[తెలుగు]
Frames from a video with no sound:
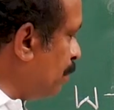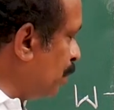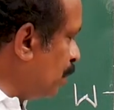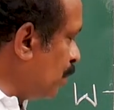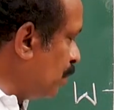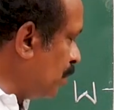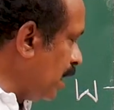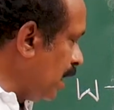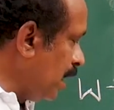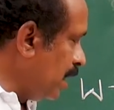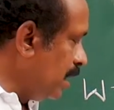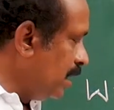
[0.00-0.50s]
ఎప్పుడు
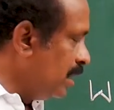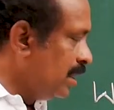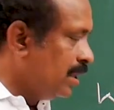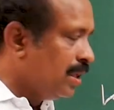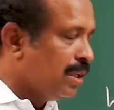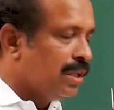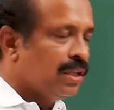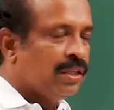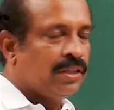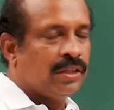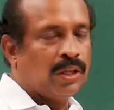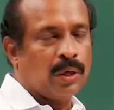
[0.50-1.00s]
కూడా
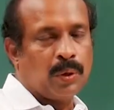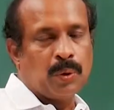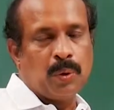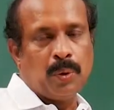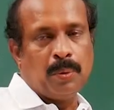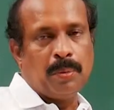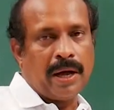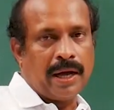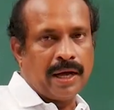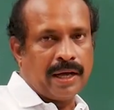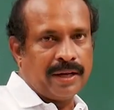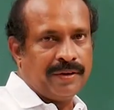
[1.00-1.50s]
తక్కువ
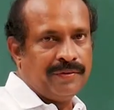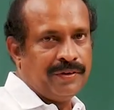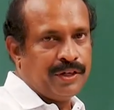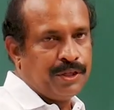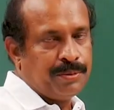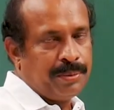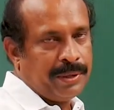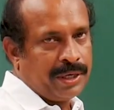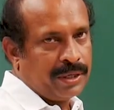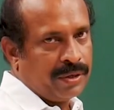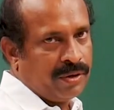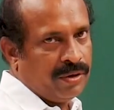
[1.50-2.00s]
భాగాన్ని
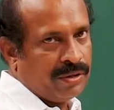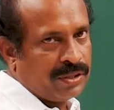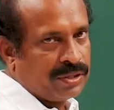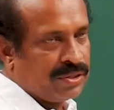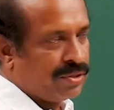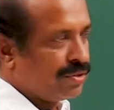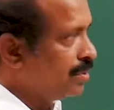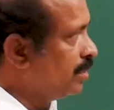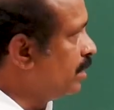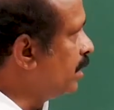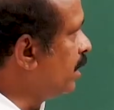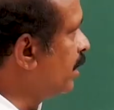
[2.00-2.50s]
విడిచిపెట్టుకోవాల్సి
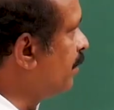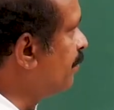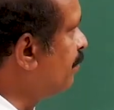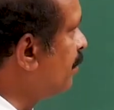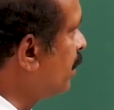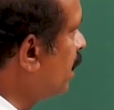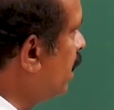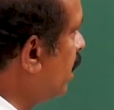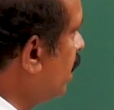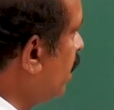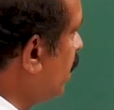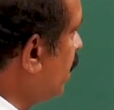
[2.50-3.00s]
ఉంటుంది
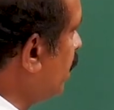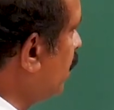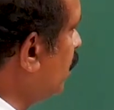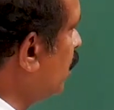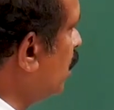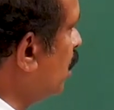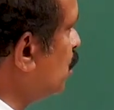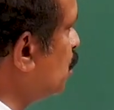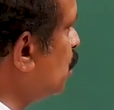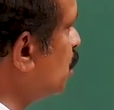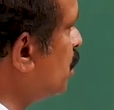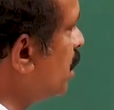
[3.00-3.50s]

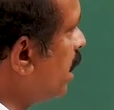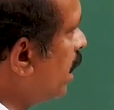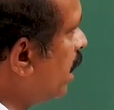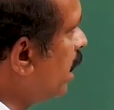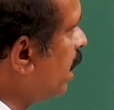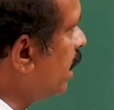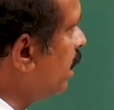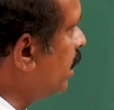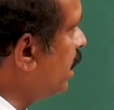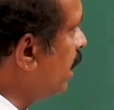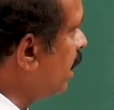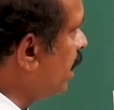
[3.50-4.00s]
ఇందులో
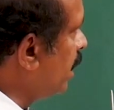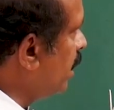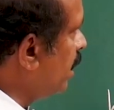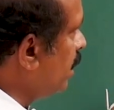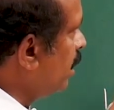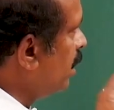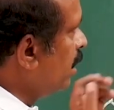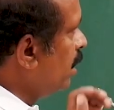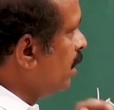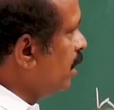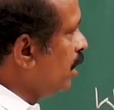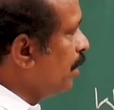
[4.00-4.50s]
చూసినట్లయితే
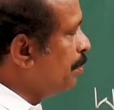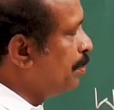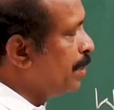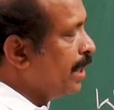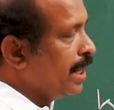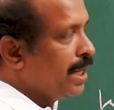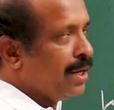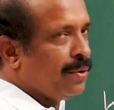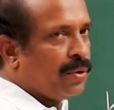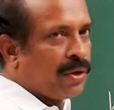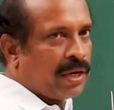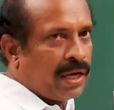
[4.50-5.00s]

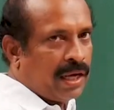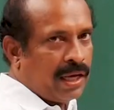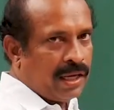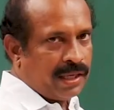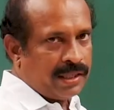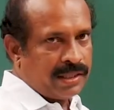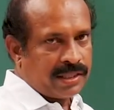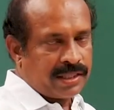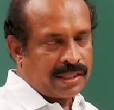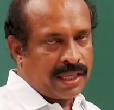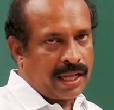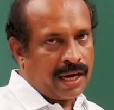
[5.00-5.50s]
ఎప్పుడైనా ఒక
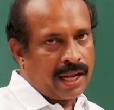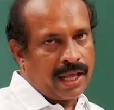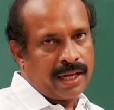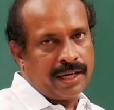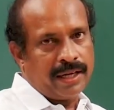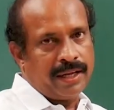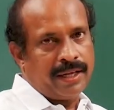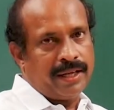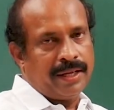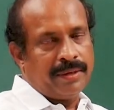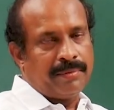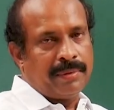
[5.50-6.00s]

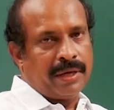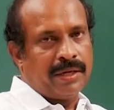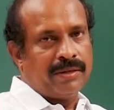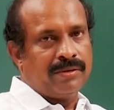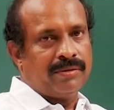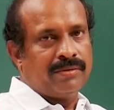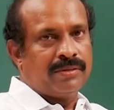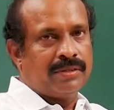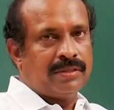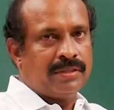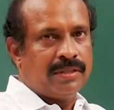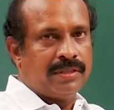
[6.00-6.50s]
స్థలాన్ని మనం
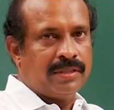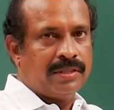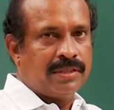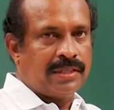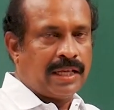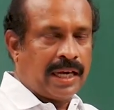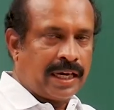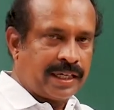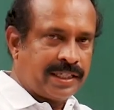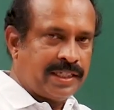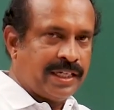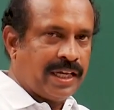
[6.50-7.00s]

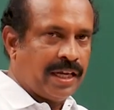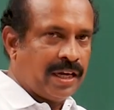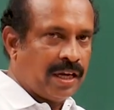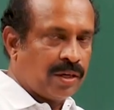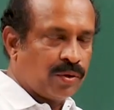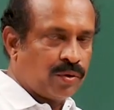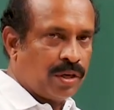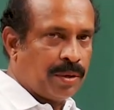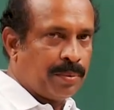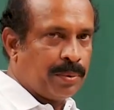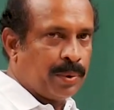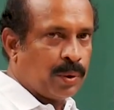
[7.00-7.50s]
సెలెక్ట్
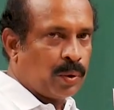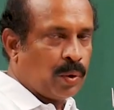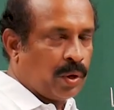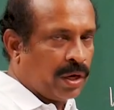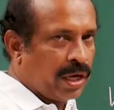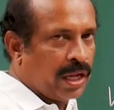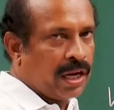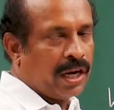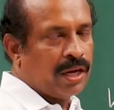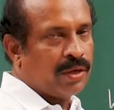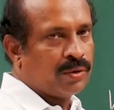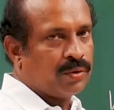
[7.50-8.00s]
చేయాలనుకున్నప్పుడు
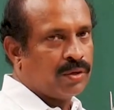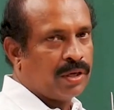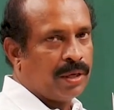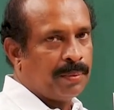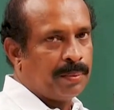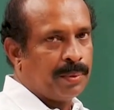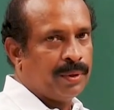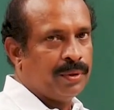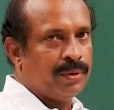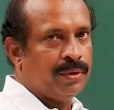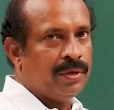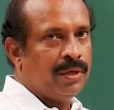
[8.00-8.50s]

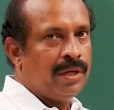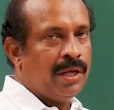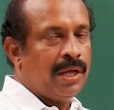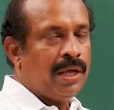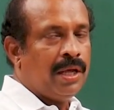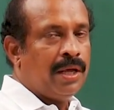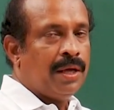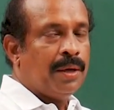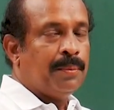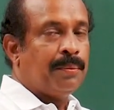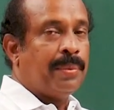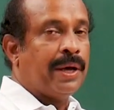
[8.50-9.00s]
కొనాలనుకున్నప్పుడు
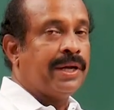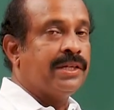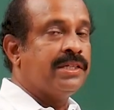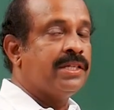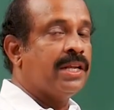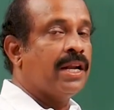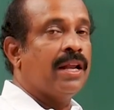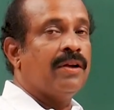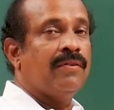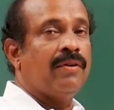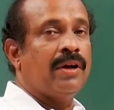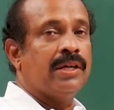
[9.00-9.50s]

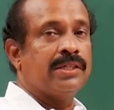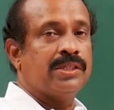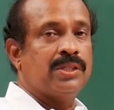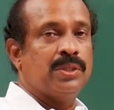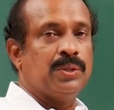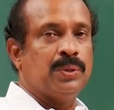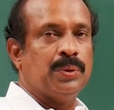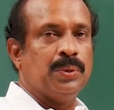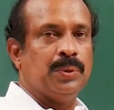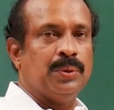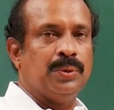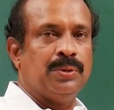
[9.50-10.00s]
పరిసరాల
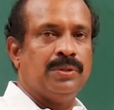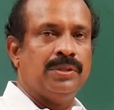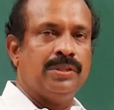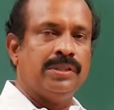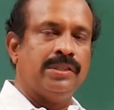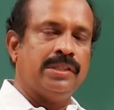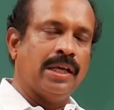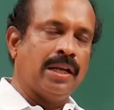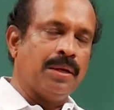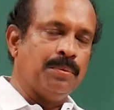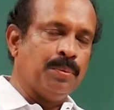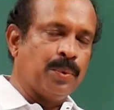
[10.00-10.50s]
వాస్తు
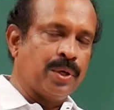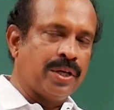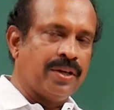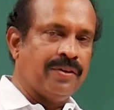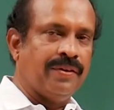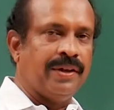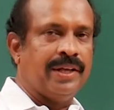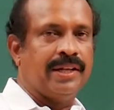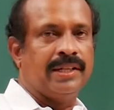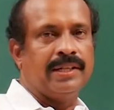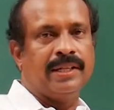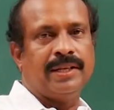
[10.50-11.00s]
చాలా
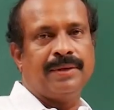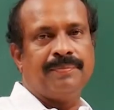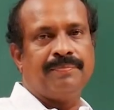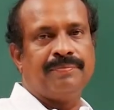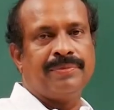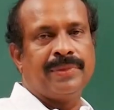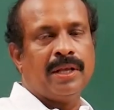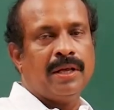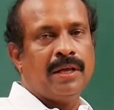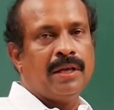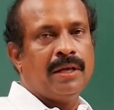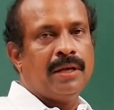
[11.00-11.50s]
ముఖ్యమైనది
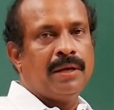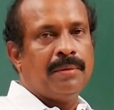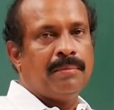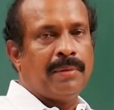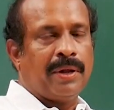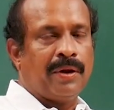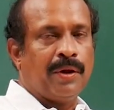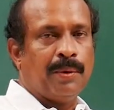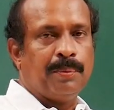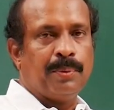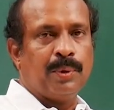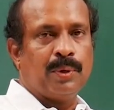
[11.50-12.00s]

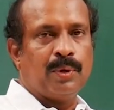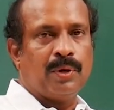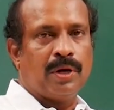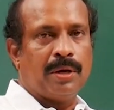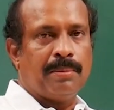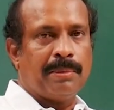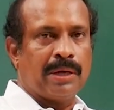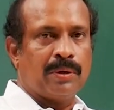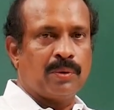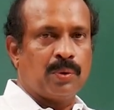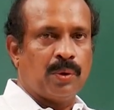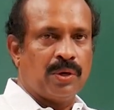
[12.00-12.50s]
మనం ఎప్పుడు కూడా
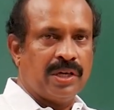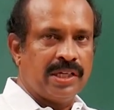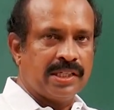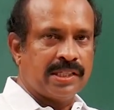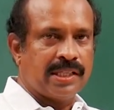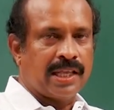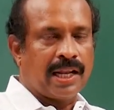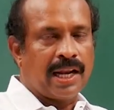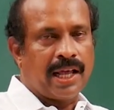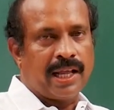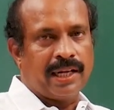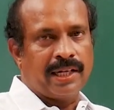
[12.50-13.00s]
మనం కొనే
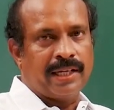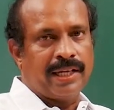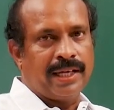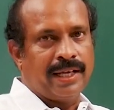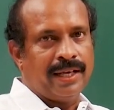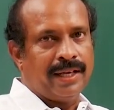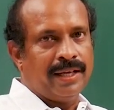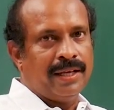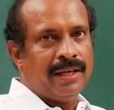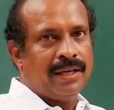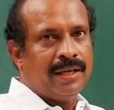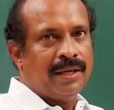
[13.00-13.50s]
స్థలానికి
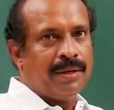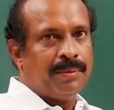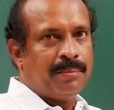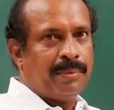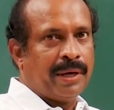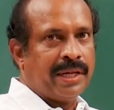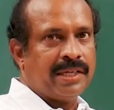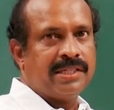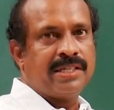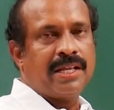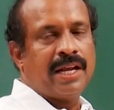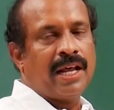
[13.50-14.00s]

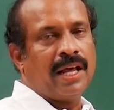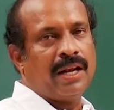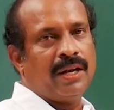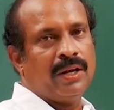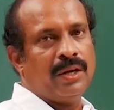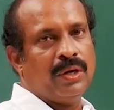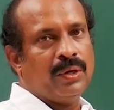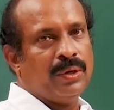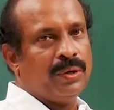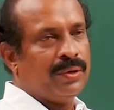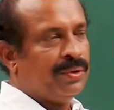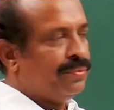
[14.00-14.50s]

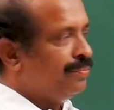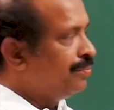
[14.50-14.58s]
పరిసరాల్లో